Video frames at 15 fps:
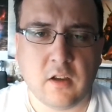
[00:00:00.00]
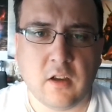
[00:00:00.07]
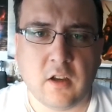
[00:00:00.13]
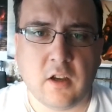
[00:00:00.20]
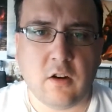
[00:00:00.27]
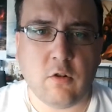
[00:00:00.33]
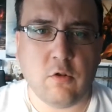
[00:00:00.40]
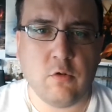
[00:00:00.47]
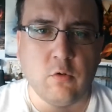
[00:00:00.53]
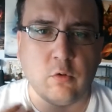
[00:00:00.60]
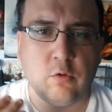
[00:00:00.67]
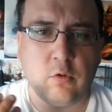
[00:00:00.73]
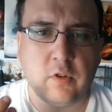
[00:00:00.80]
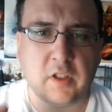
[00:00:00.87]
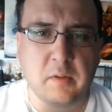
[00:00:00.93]
Le nom du
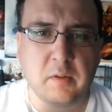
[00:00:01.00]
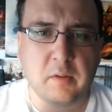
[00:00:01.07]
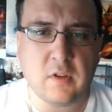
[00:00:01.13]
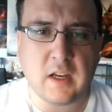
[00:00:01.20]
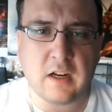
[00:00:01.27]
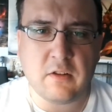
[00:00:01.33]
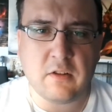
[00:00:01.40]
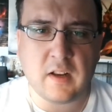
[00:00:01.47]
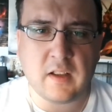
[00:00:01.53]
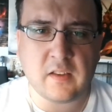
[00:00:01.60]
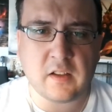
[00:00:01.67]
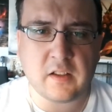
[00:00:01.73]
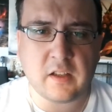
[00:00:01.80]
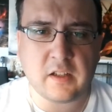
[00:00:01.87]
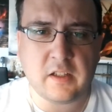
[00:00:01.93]
tribunal de la Sainte
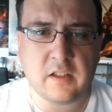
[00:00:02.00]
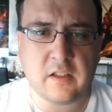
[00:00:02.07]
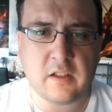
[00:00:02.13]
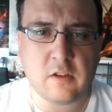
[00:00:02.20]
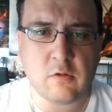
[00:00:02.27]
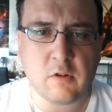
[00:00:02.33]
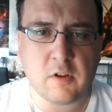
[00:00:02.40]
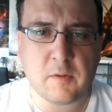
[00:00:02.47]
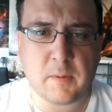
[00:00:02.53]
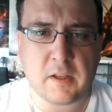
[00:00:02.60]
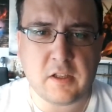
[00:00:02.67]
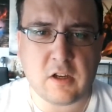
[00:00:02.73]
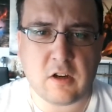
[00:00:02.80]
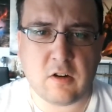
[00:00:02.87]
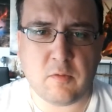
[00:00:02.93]
Inquisition
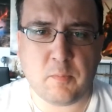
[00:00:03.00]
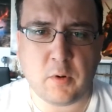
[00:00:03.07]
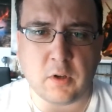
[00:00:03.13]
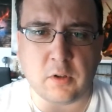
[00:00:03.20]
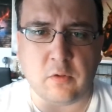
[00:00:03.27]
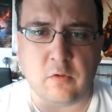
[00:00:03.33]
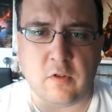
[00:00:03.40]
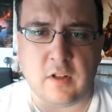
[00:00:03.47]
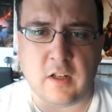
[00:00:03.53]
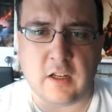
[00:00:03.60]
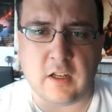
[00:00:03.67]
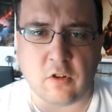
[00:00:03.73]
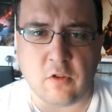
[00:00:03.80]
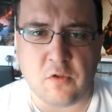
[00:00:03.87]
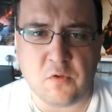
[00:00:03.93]
espagnole porte une
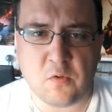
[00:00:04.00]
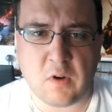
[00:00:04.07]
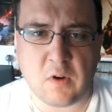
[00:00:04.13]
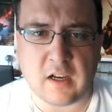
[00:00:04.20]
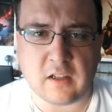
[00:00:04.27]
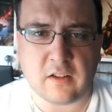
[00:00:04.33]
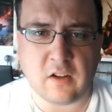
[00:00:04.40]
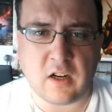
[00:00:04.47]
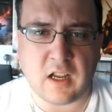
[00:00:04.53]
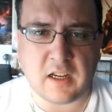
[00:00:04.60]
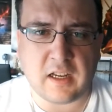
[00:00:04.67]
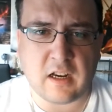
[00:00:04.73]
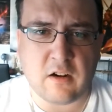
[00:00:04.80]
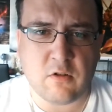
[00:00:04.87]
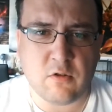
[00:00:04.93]
légende noire dans
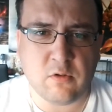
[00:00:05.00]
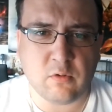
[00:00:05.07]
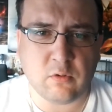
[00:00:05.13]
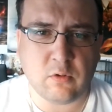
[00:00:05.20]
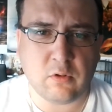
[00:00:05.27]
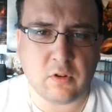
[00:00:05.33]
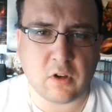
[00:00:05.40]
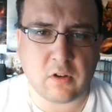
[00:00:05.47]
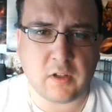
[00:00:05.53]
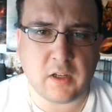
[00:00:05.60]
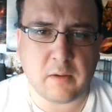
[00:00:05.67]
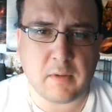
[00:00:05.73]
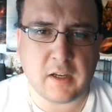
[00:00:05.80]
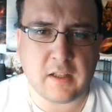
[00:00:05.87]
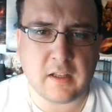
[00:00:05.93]
laquelle le nom de
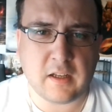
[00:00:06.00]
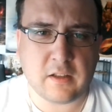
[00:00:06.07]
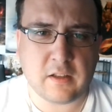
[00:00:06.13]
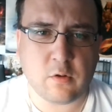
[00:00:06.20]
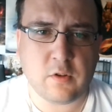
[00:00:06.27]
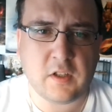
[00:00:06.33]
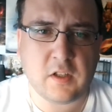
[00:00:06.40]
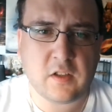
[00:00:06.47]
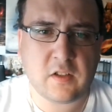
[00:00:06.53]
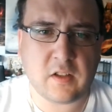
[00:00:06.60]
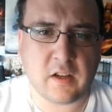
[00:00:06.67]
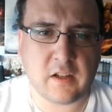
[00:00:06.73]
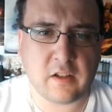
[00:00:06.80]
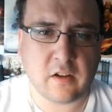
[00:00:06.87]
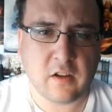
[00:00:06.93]
Torquemada se
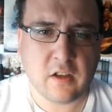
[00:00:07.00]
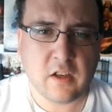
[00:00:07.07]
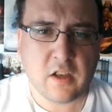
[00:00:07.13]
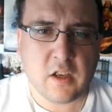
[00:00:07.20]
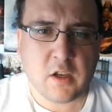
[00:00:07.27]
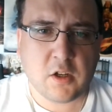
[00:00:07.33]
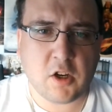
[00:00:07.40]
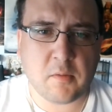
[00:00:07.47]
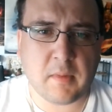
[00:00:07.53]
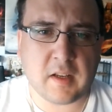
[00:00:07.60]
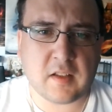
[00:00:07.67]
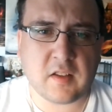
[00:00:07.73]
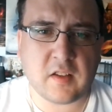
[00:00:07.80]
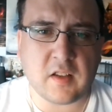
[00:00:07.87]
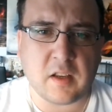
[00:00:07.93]
distingue comme un
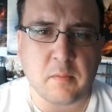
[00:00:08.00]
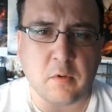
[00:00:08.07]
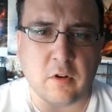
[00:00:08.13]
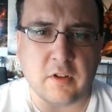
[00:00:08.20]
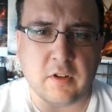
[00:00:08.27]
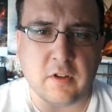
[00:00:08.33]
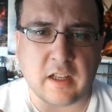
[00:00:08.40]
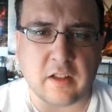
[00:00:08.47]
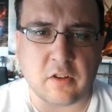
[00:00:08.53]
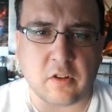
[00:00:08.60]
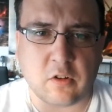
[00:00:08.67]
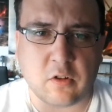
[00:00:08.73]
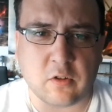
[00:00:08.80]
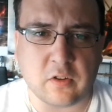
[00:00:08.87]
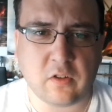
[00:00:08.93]
symbole qui a
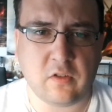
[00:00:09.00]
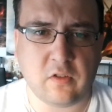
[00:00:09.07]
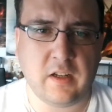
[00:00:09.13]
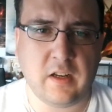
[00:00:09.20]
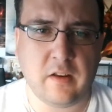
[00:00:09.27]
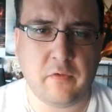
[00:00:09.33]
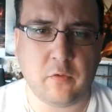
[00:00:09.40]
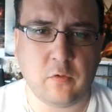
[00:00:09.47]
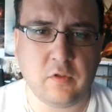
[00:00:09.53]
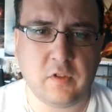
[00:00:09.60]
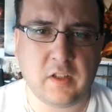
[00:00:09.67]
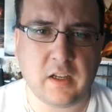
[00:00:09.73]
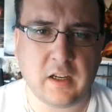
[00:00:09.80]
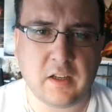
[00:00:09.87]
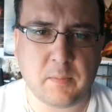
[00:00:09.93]
transcendé les
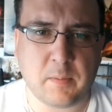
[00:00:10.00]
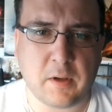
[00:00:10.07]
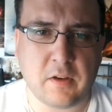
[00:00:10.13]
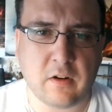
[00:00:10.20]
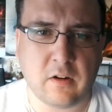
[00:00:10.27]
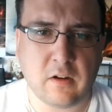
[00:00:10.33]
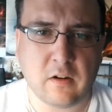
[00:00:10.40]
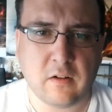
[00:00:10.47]
frontières espagnoles